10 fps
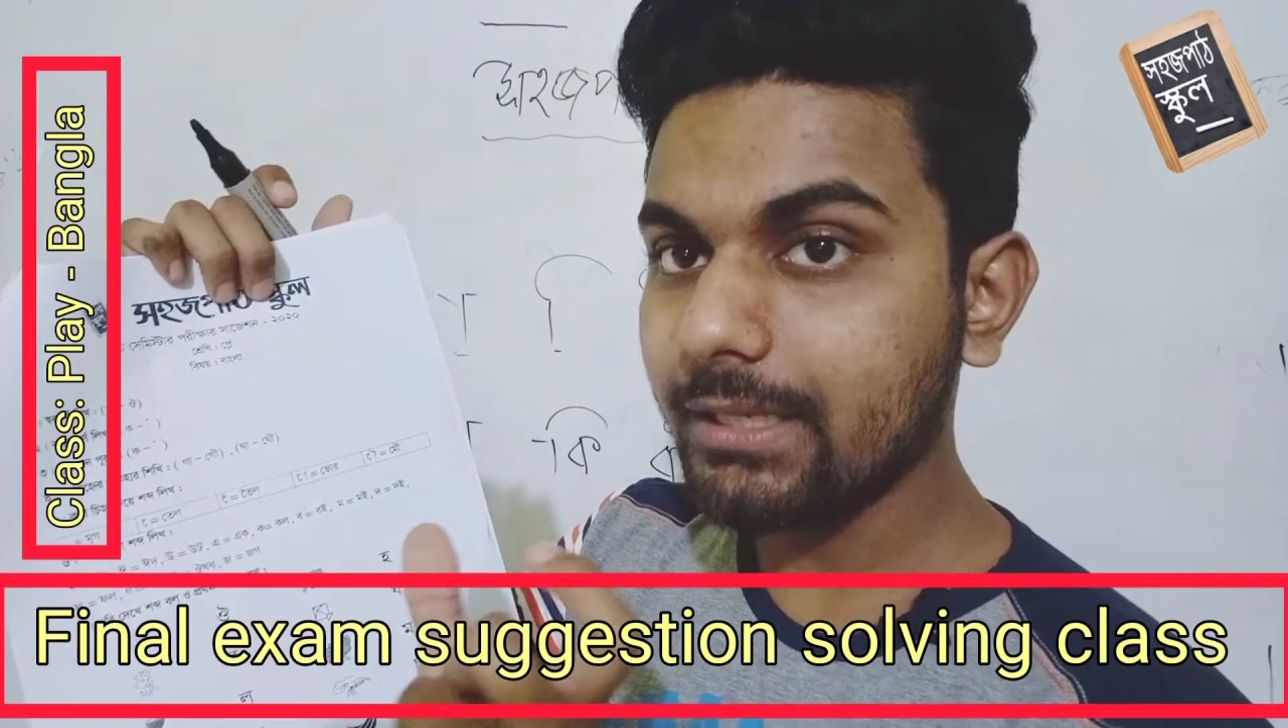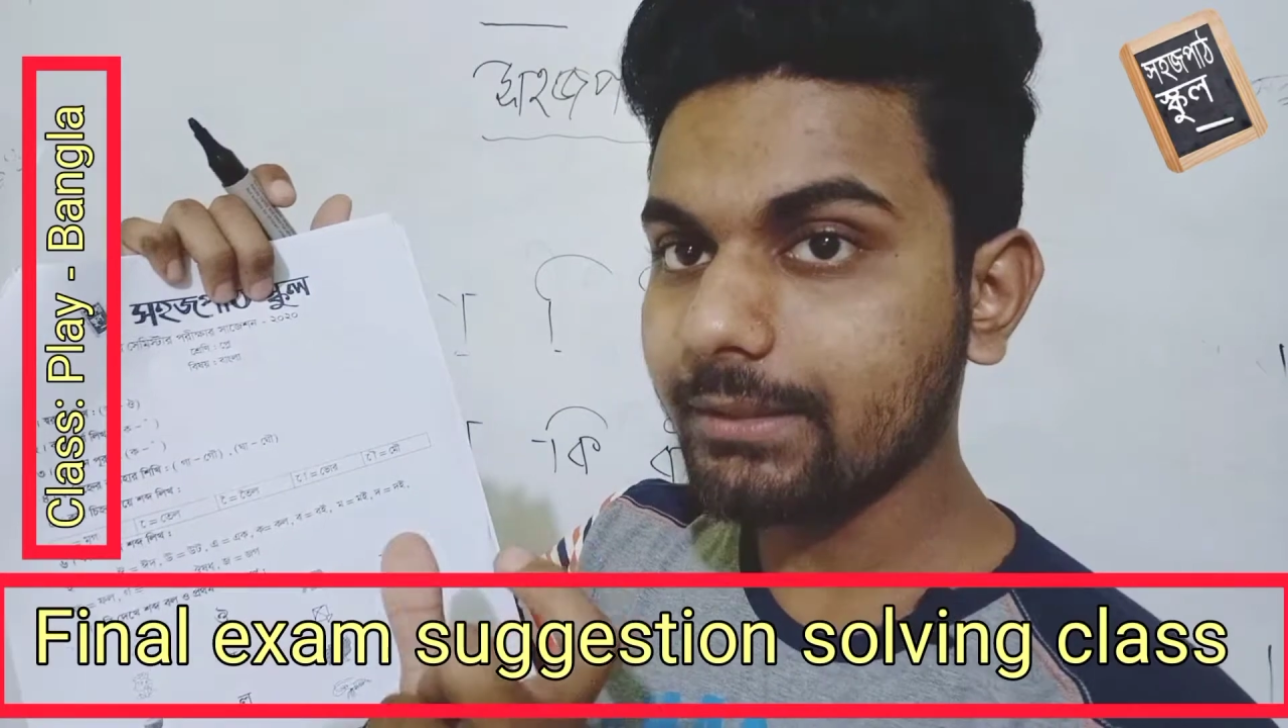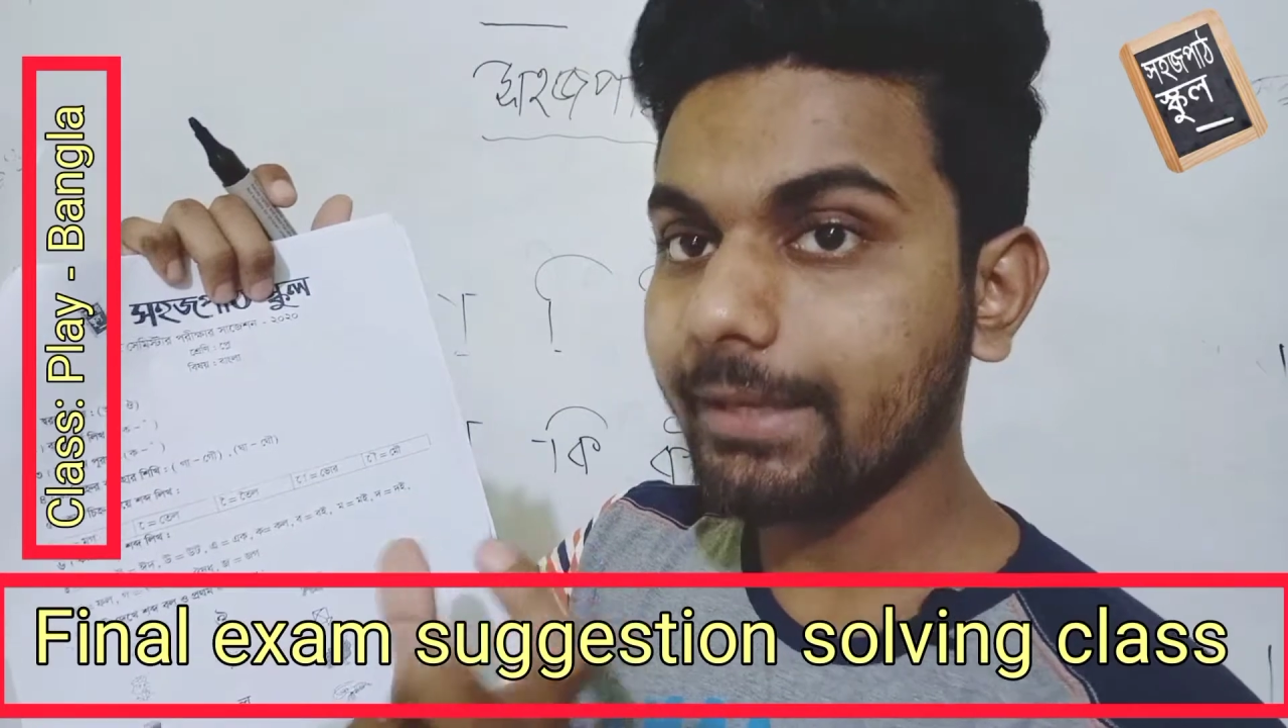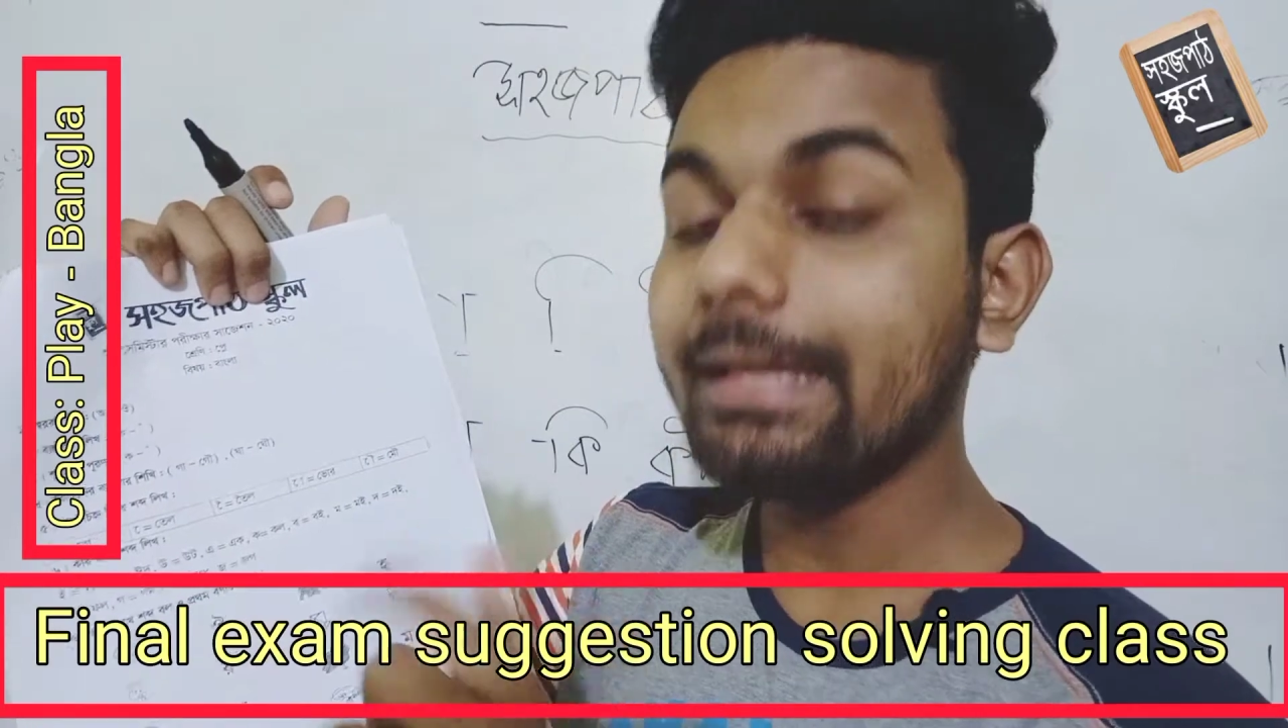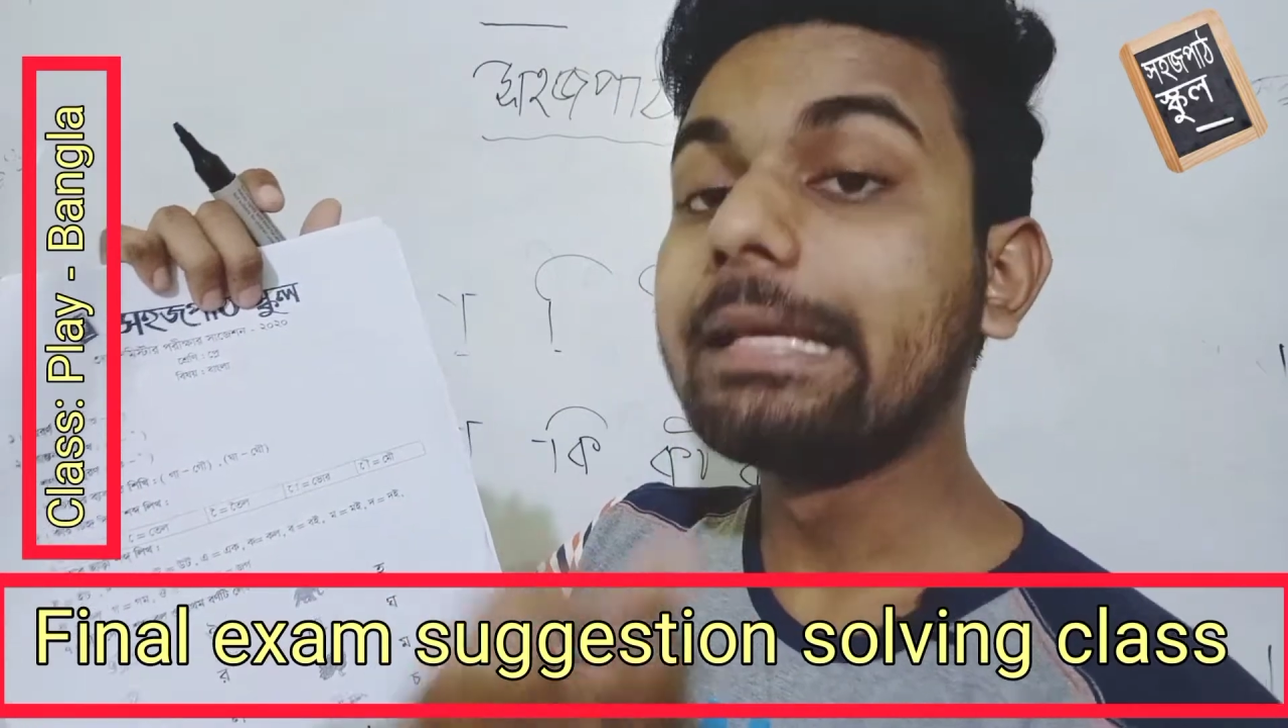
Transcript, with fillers: সাথে